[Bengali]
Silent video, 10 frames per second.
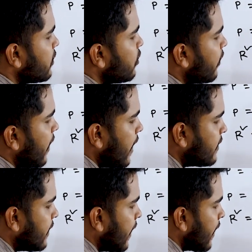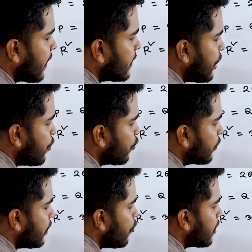বলে দিল এই দিকে কিউ
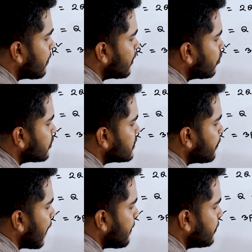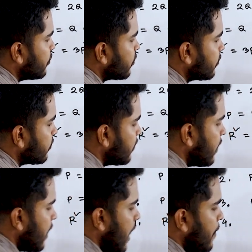কিউ এর মানও হচ্ছে ফাইভ নিউটন
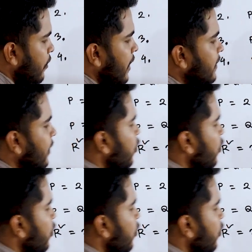এবং এদের